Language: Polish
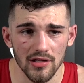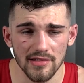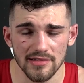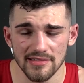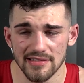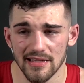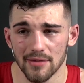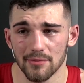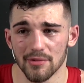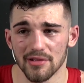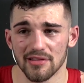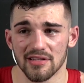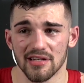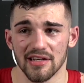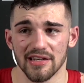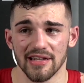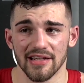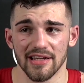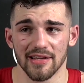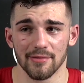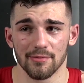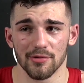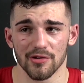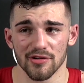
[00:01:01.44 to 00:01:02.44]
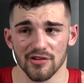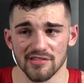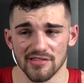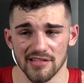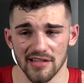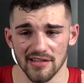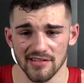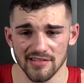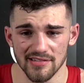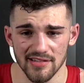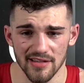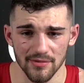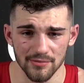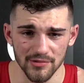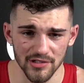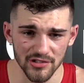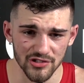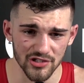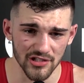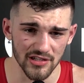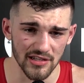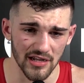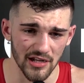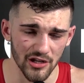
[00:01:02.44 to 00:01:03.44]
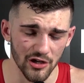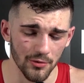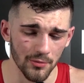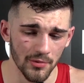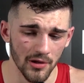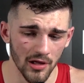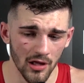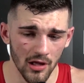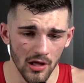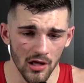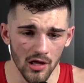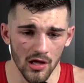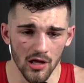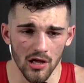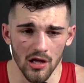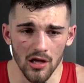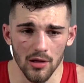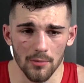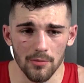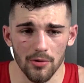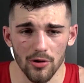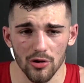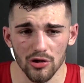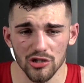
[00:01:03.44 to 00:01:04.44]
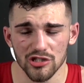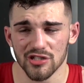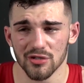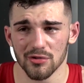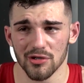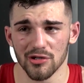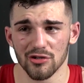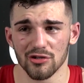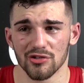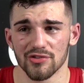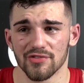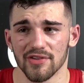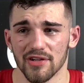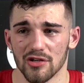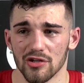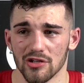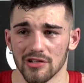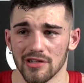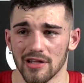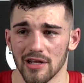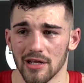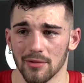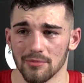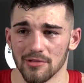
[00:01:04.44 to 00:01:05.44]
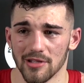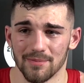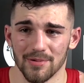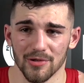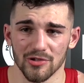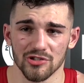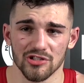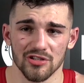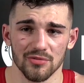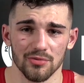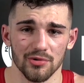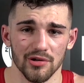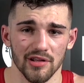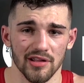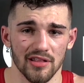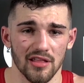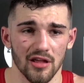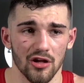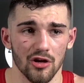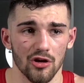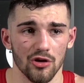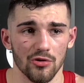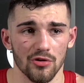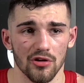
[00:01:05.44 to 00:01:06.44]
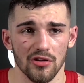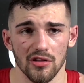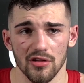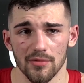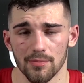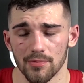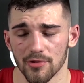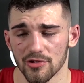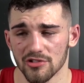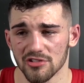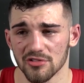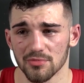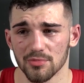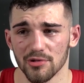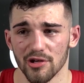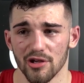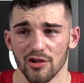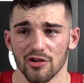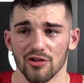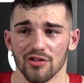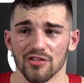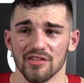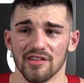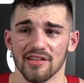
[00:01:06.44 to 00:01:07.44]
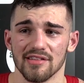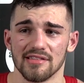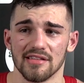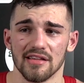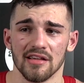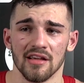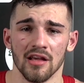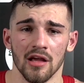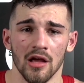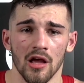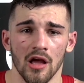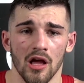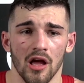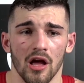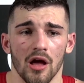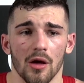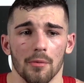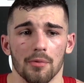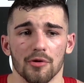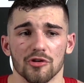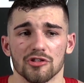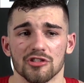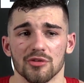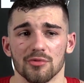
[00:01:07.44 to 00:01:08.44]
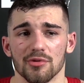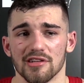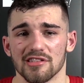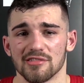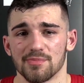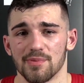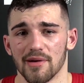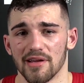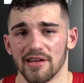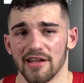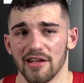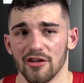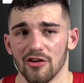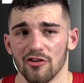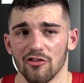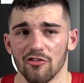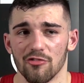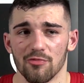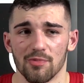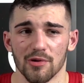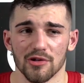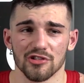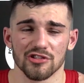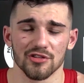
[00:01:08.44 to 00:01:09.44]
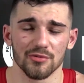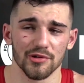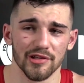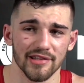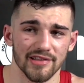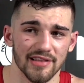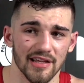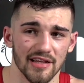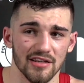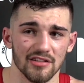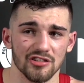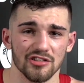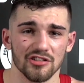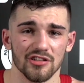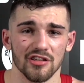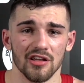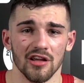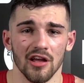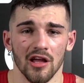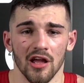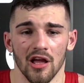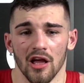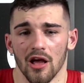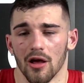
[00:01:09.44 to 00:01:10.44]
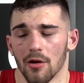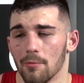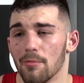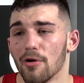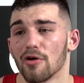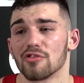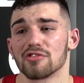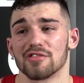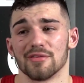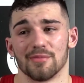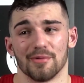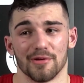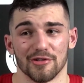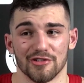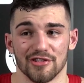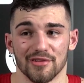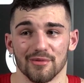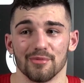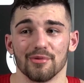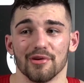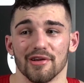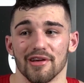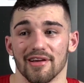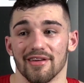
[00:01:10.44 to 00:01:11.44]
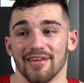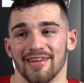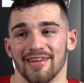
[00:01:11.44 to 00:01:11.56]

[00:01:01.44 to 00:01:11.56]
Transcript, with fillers: same treningi bokserskie mnie czekają, bo siłę już wykonałem, nie potrzebuję tego, e, potrzebuję kondycji, potrzebuję sparingów, potrzebuję tarczy, boksu potrzebuję.